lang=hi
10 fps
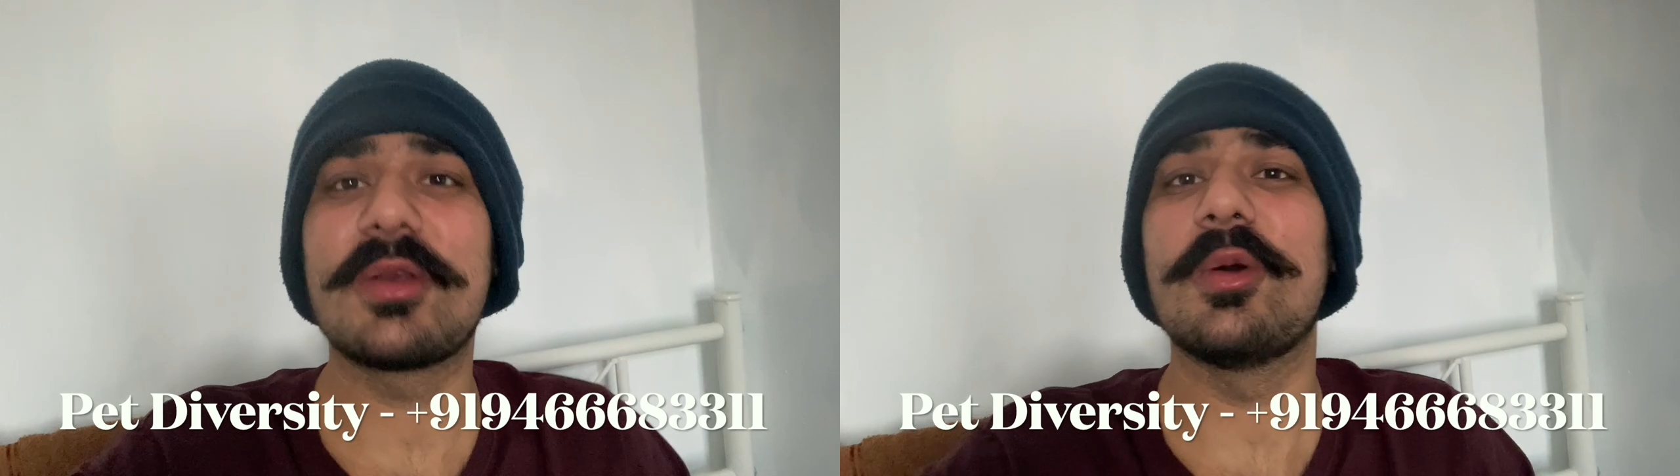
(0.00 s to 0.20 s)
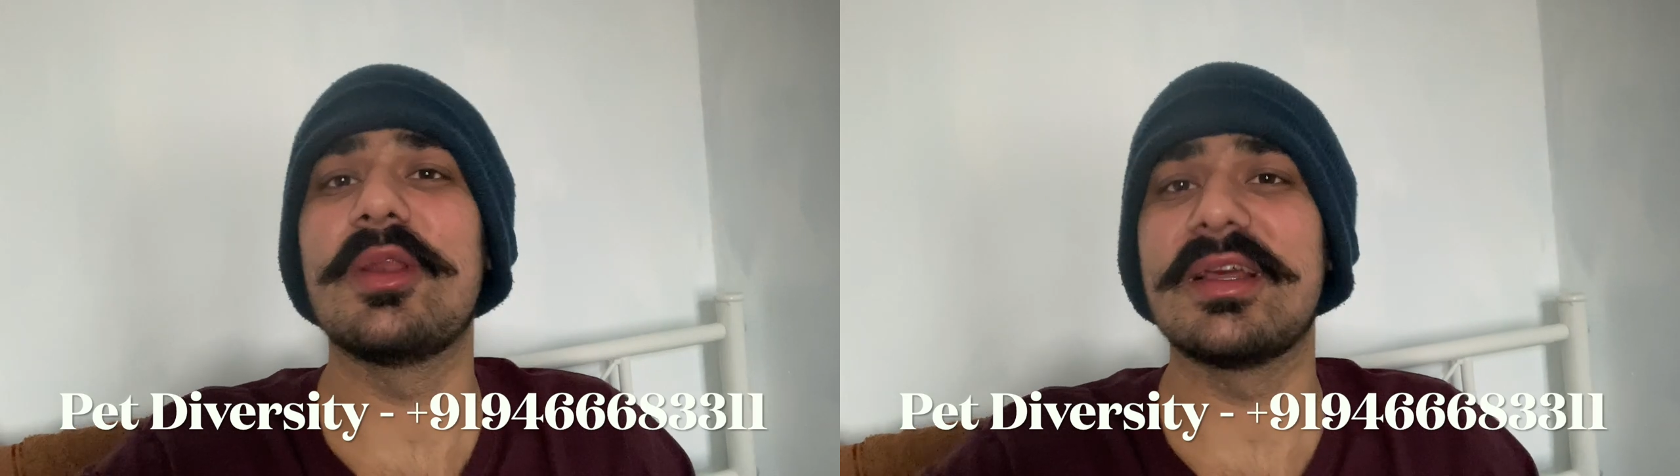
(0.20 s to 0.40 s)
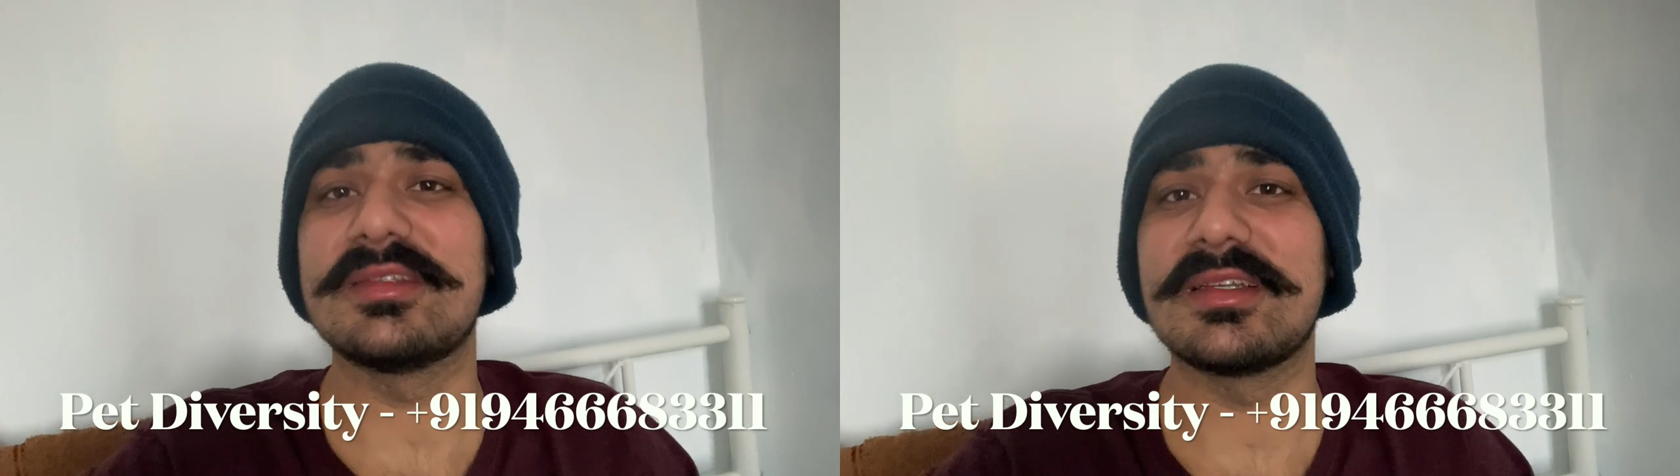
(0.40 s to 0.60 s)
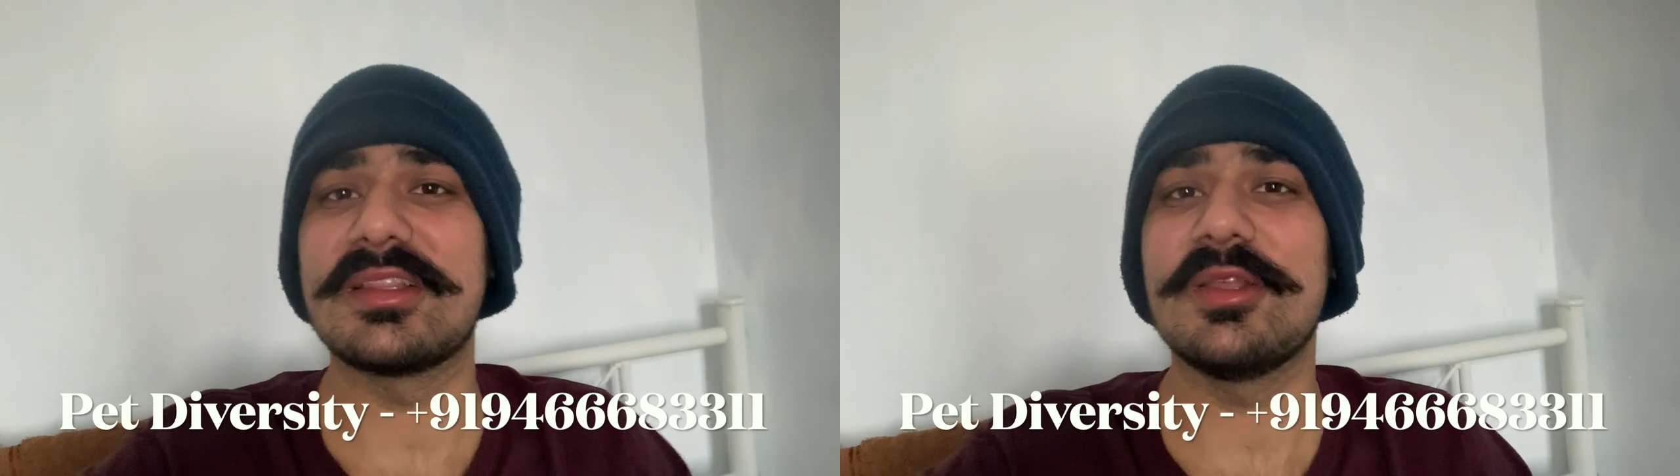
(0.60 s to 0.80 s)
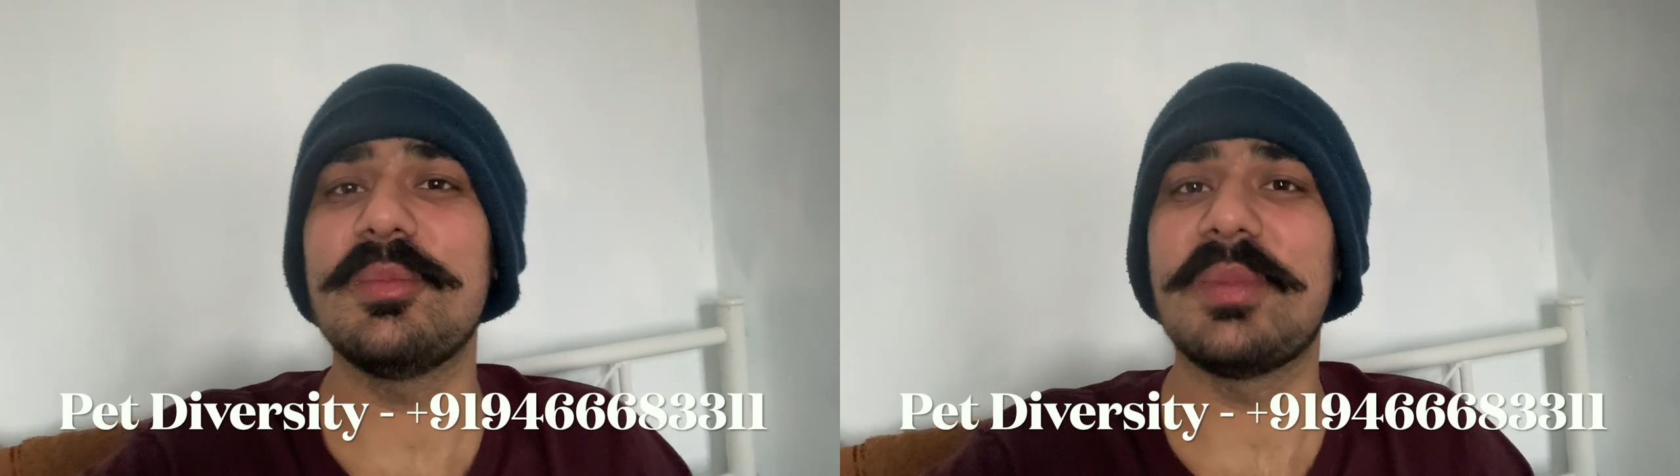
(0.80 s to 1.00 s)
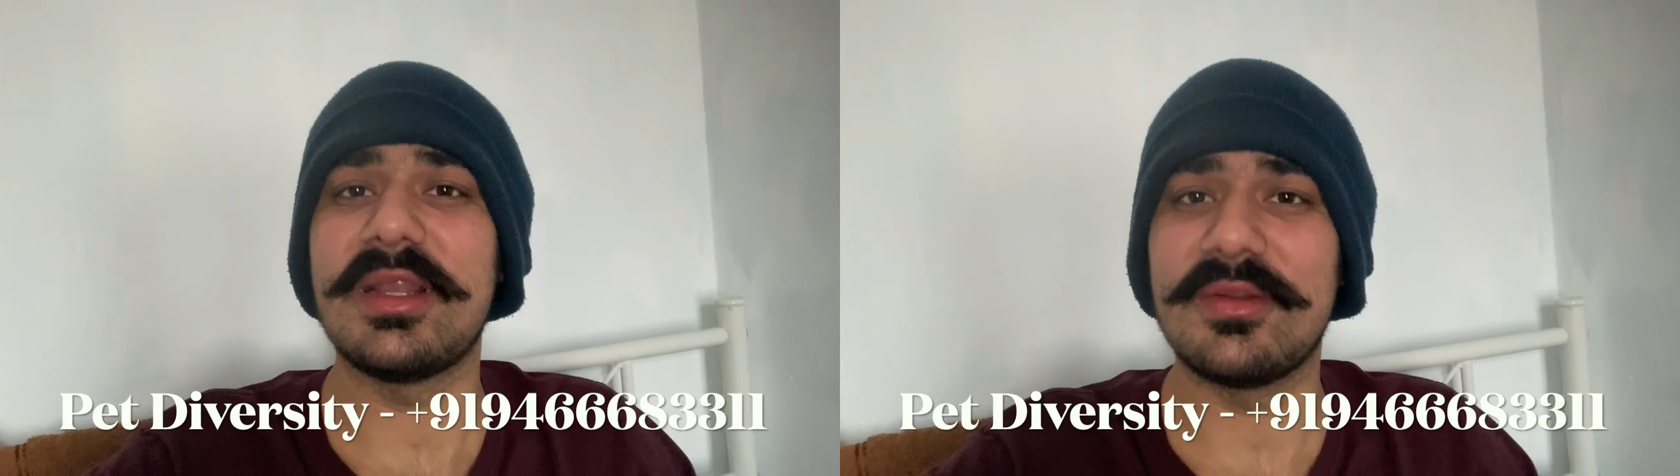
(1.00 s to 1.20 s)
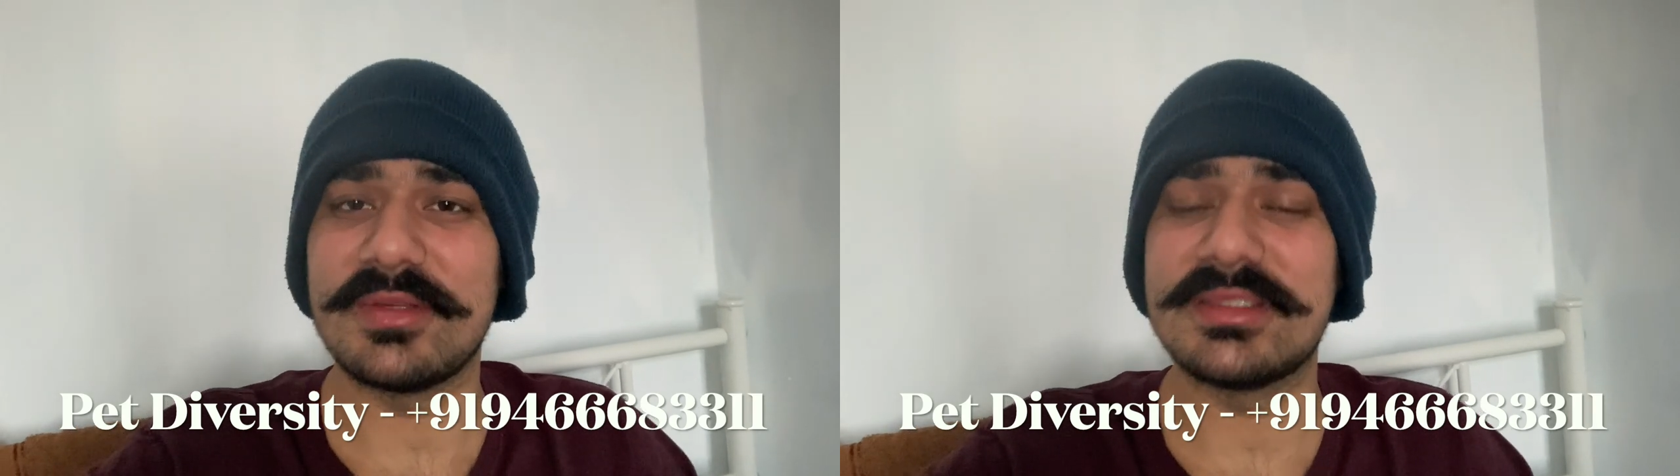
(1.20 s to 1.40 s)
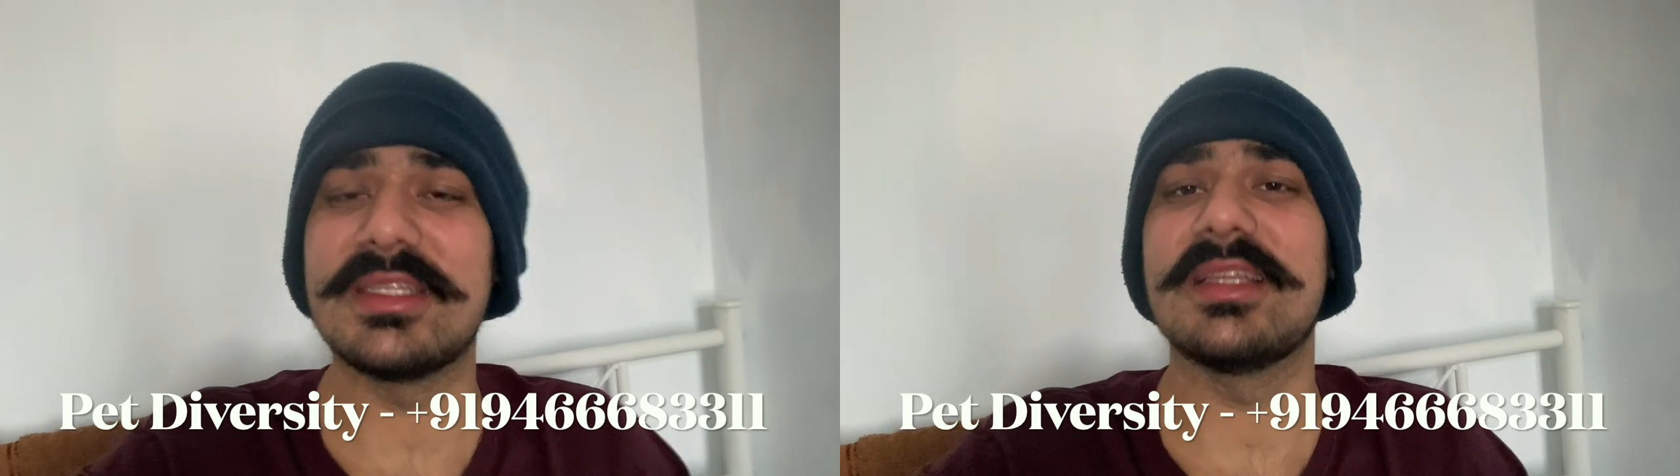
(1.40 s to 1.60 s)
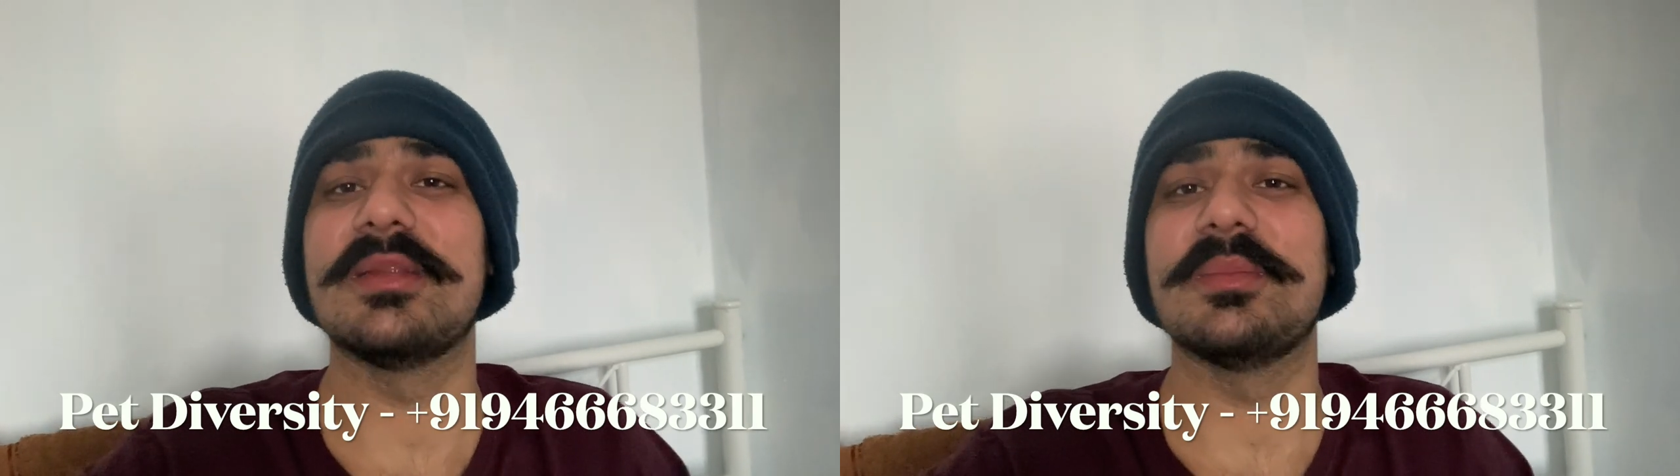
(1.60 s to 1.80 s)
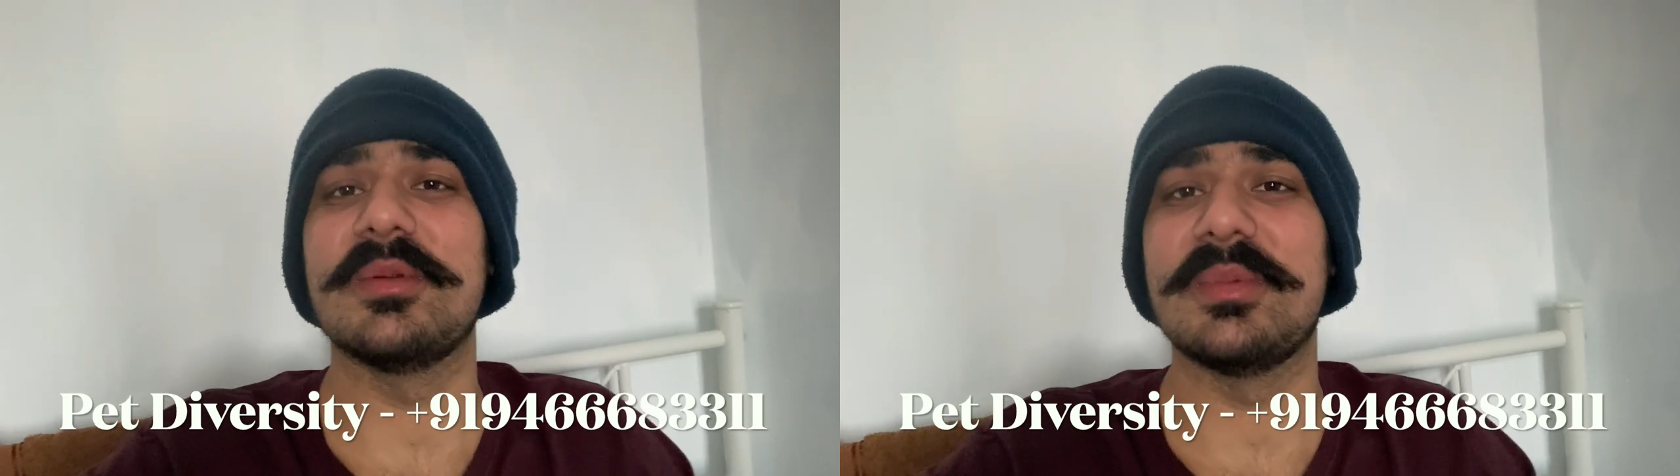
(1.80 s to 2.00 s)
कॉल कर सकते हो पेट डोमेस्टी के
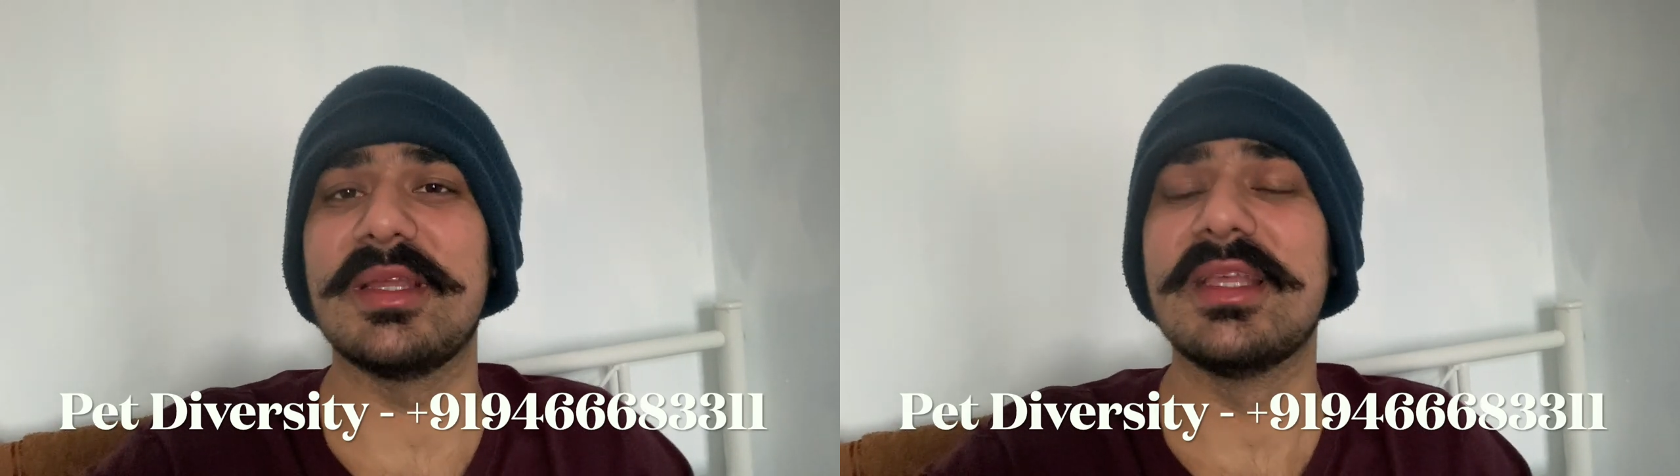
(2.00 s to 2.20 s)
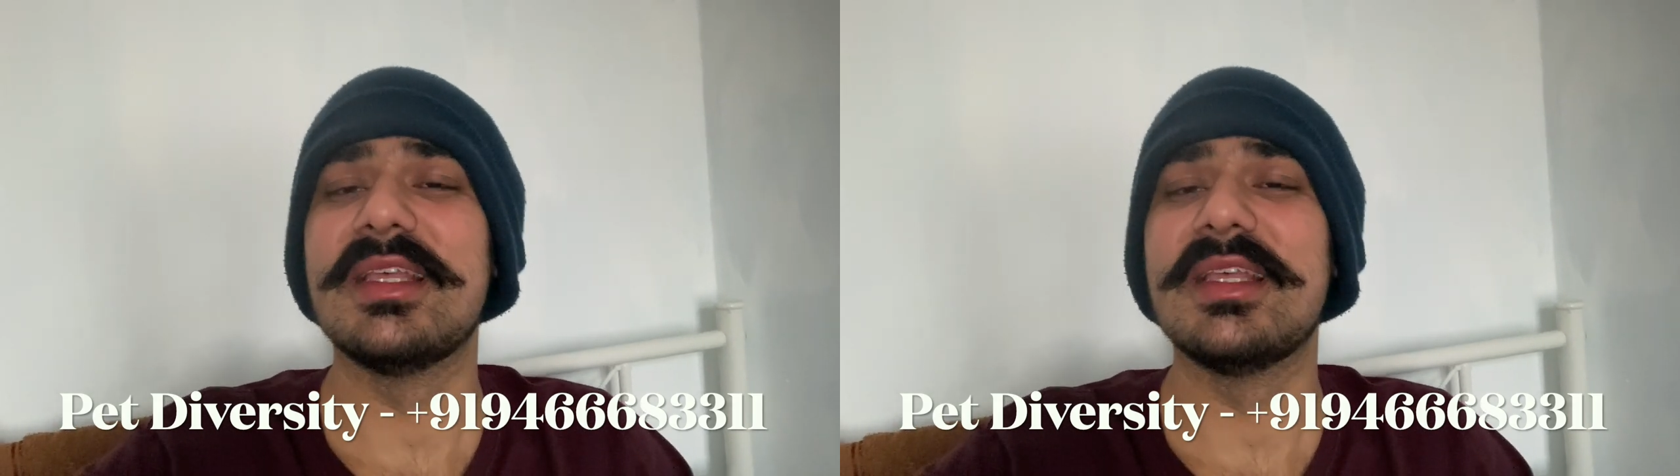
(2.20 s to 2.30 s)
नंबर पे